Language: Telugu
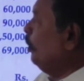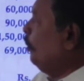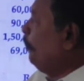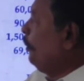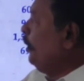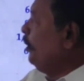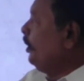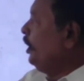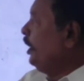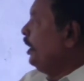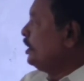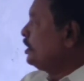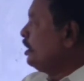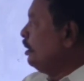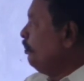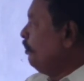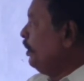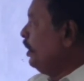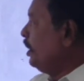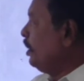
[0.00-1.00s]
ముప్పై ఒకటి
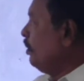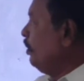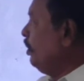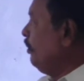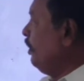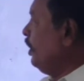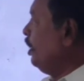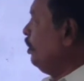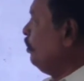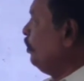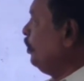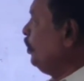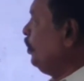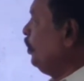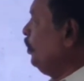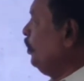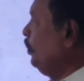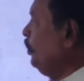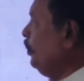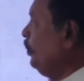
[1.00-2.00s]
డిసెంబర్ రెండు వేల
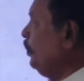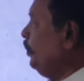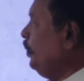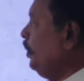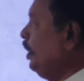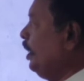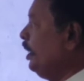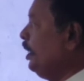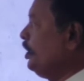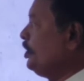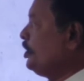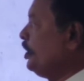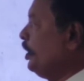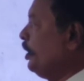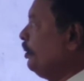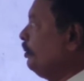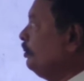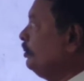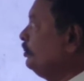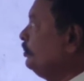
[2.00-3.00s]
మూడు అని ఇచ్చాడు